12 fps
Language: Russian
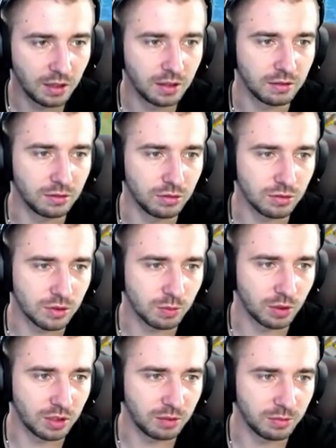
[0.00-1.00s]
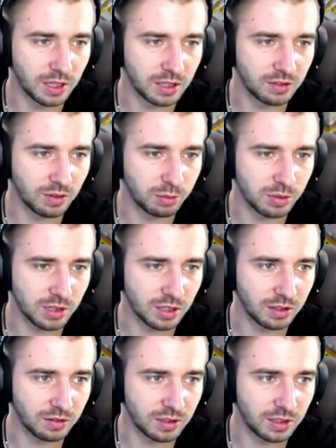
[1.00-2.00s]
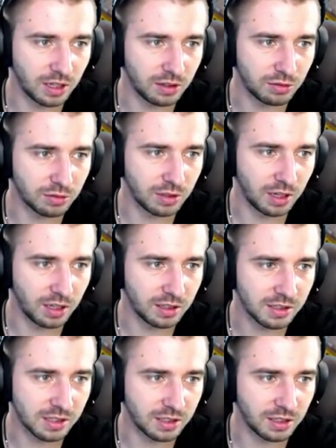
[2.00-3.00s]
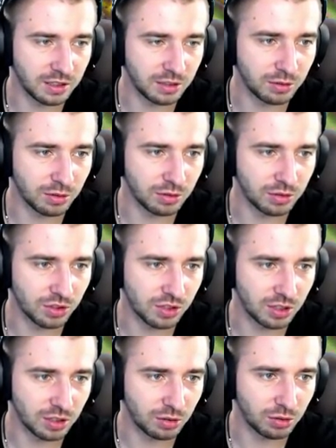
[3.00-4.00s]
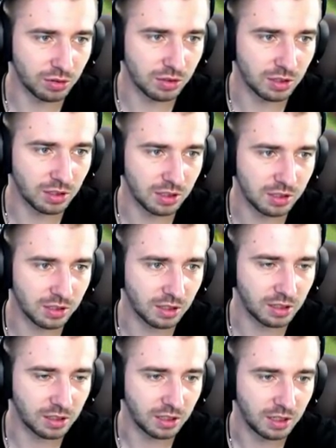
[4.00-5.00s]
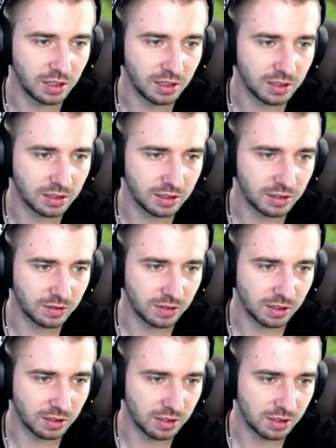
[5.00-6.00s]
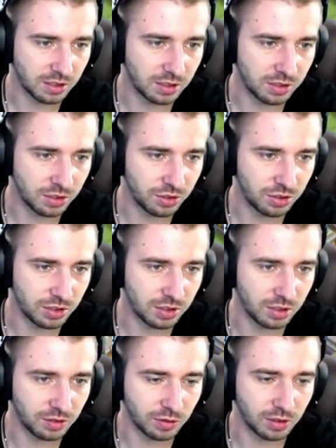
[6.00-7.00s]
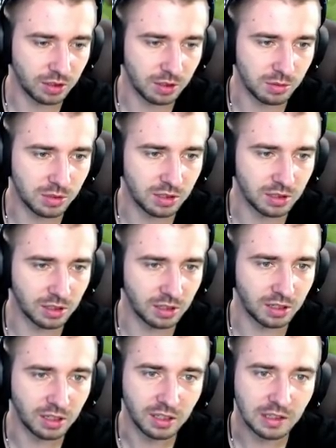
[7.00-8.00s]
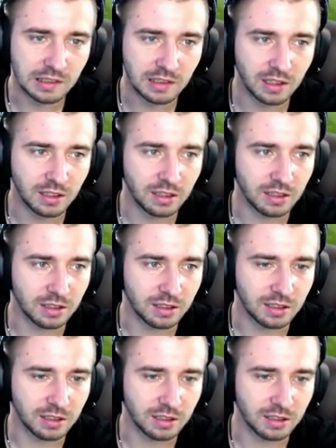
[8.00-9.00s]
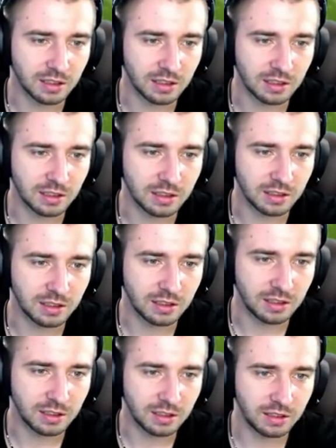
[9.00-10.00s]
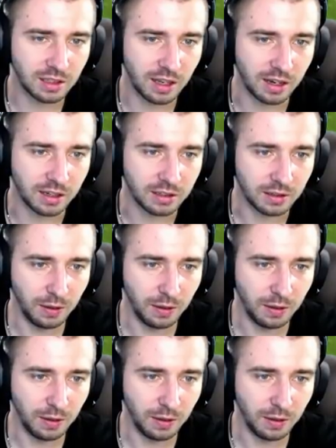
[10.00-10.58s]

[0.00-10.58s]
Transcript: Ну, смотрим на этого пузатого дядьку, да, смотрите, какой он жирный, толстенький стал. Наверное, 10 тысяч жизней его таким сделали. Э, так.